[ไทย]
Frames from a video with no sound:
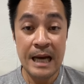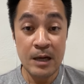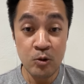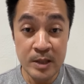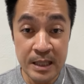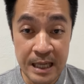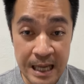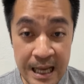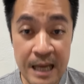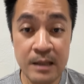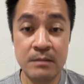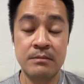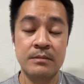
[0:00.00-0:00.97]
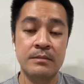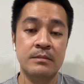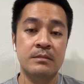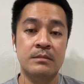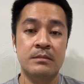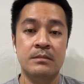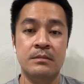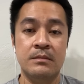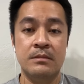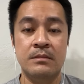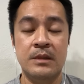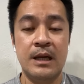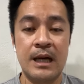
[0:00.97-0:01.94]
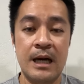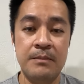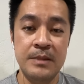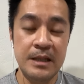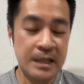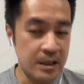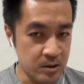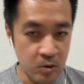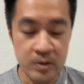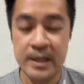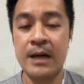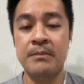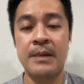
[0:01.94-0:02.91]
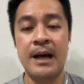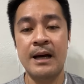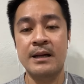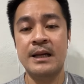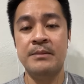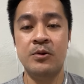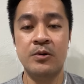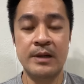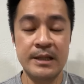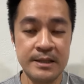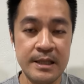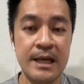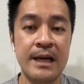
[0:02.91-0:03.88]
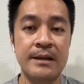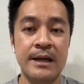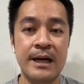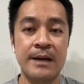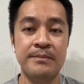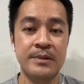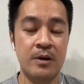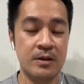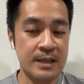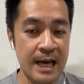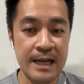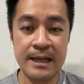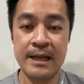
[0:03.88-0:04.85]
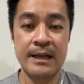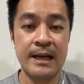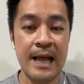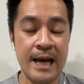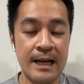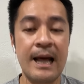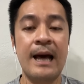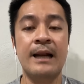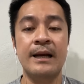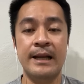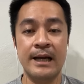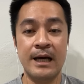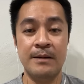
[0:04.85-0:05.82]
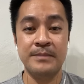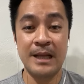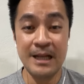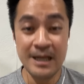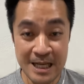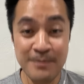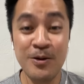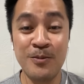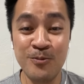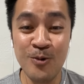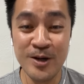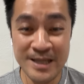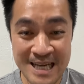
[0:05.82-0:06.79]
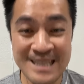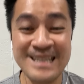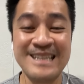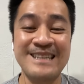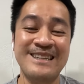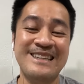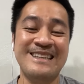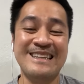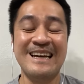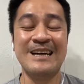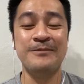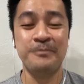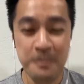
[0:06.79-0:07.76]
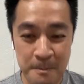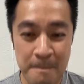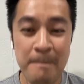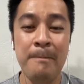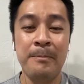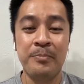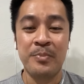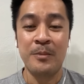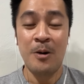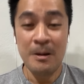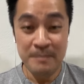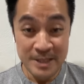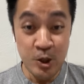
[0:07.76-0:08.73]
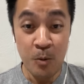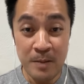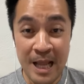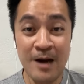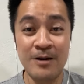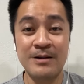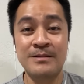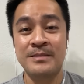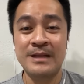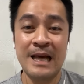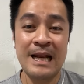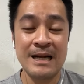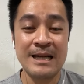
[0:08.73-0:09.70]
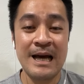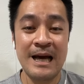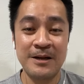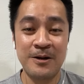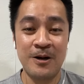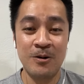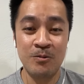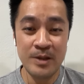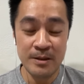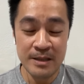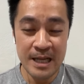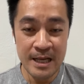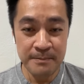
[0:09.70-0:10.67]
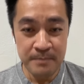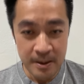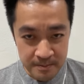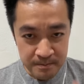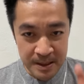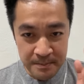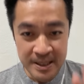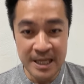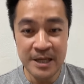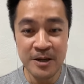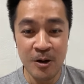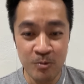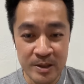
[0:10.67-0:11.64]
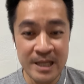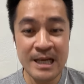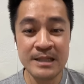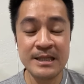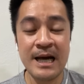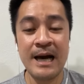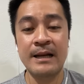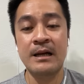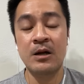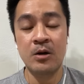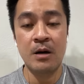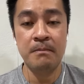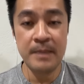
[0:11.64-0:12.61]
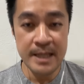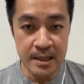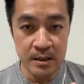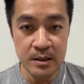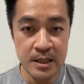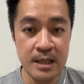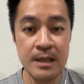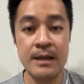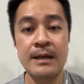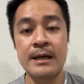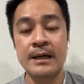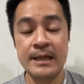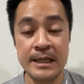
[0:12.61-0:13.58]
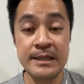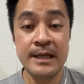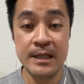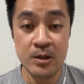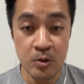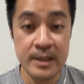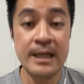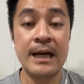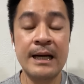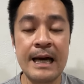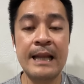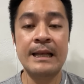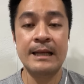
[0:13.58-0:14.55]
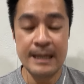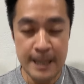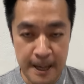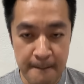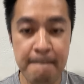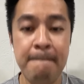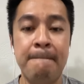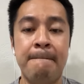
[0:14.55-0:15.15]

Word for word: การุณฆาตนะครับเรื่องนี้ก็ถกเถียงมากในหมู่คริสเตียนนะครับต่อต้านกันแหลกลาเลยนะครับแต่เรื่องนี้ผมโหวต yes นะครับเพราะว่ามันจบแล้วในหลักฐานของในประเด็นของวิทยาศาสตร์แล้วก็ประเด็นที่คริสเตียนถกเถียงกันนะครับ